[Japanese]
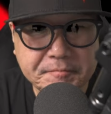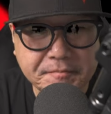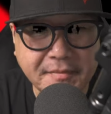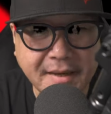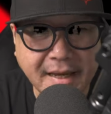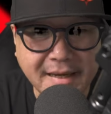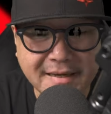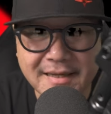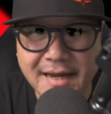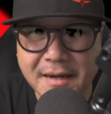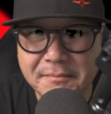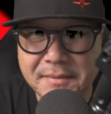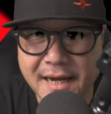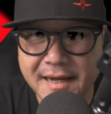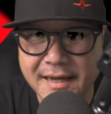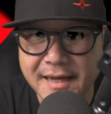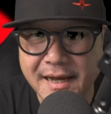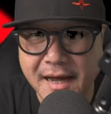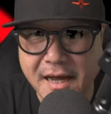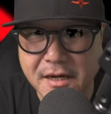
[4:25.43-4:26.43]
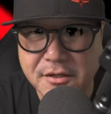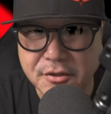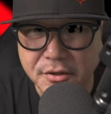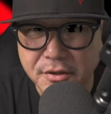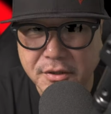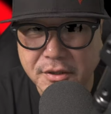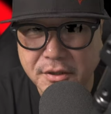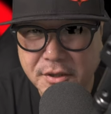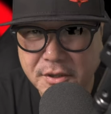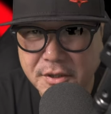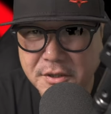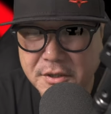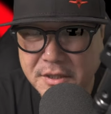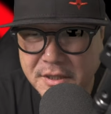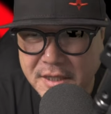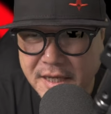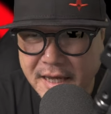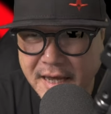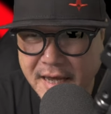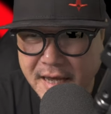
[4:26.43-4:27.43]
名前がある、
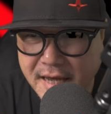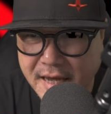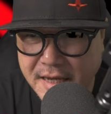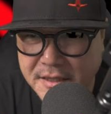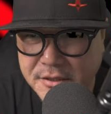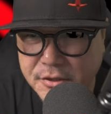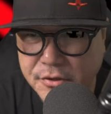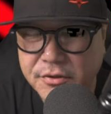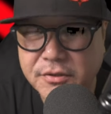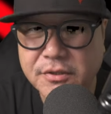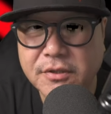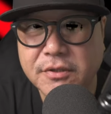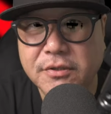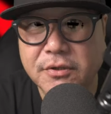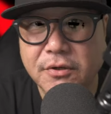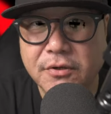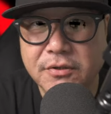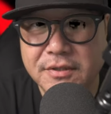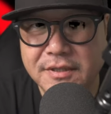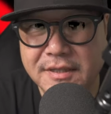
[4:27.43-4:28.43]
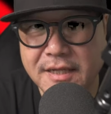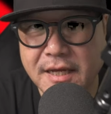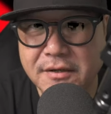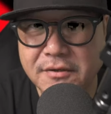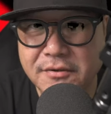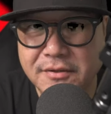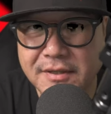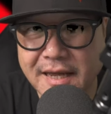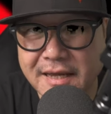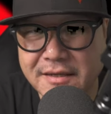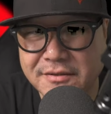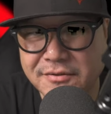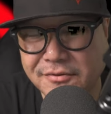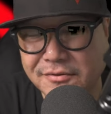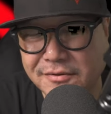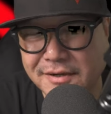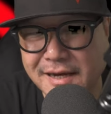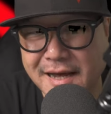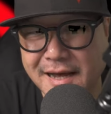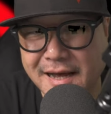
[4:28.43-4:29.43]
えー、ニュースソースなので、そ
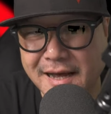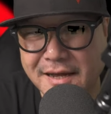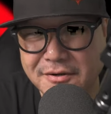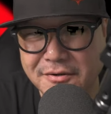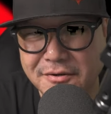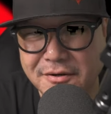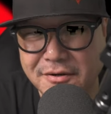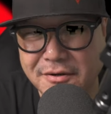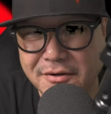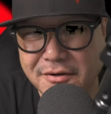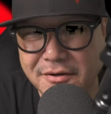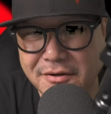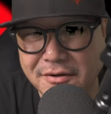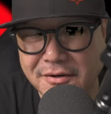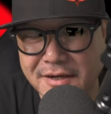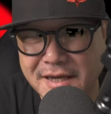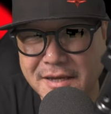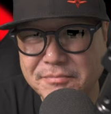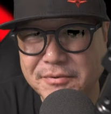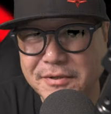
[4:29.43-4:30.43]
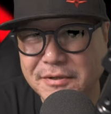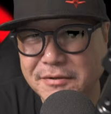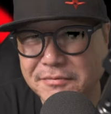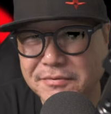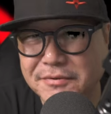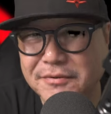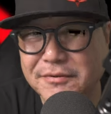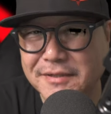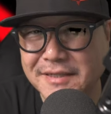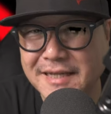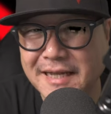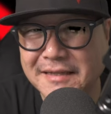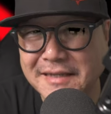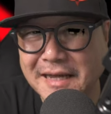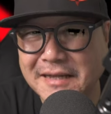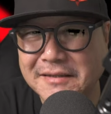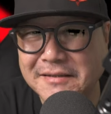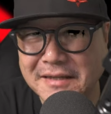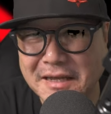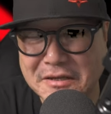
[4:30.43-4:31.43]
こが、あのエイプリルフールズだっ
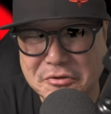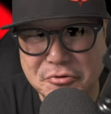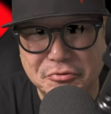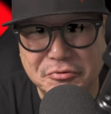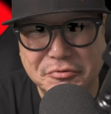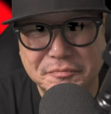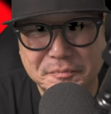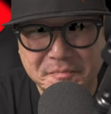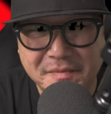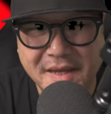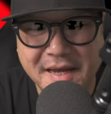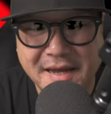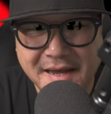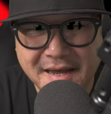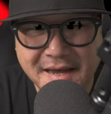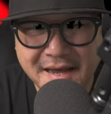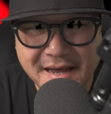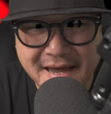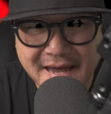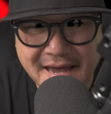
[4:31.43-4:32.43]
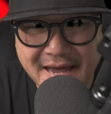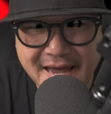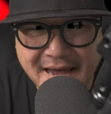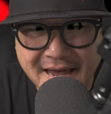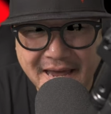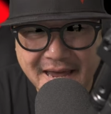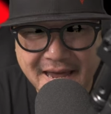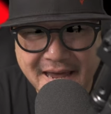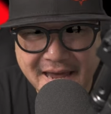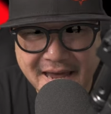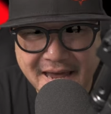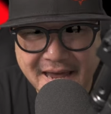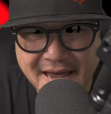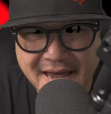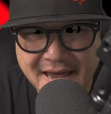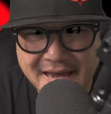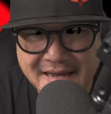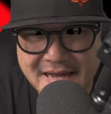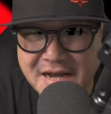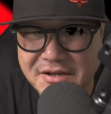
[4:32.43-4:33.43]
たっていう、
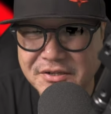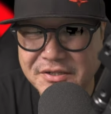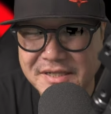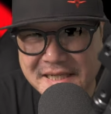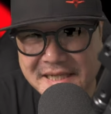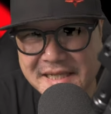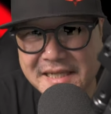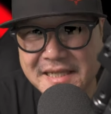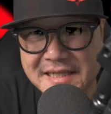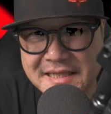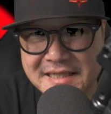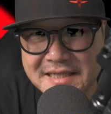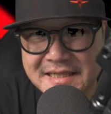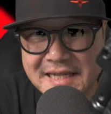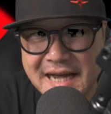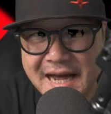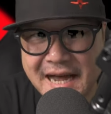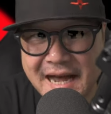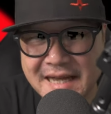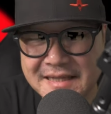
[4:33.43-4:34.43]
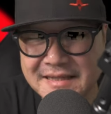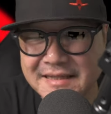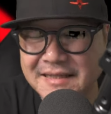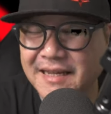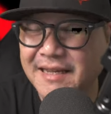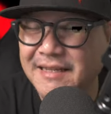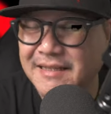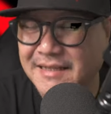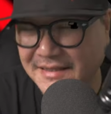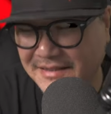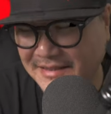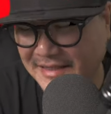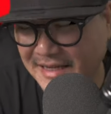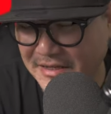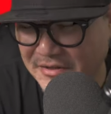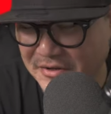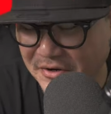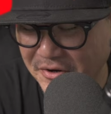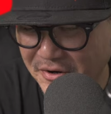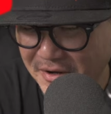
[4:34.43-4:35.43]
えー、確認があったんですけ
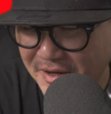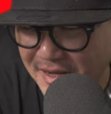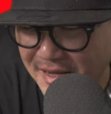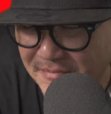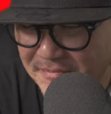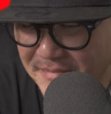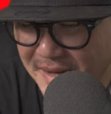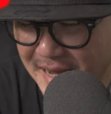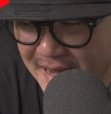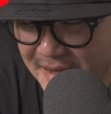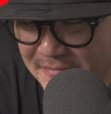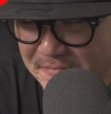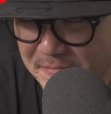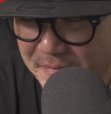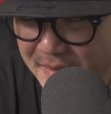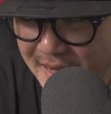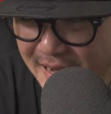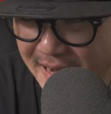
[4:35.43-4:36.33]
ど、まあ、あ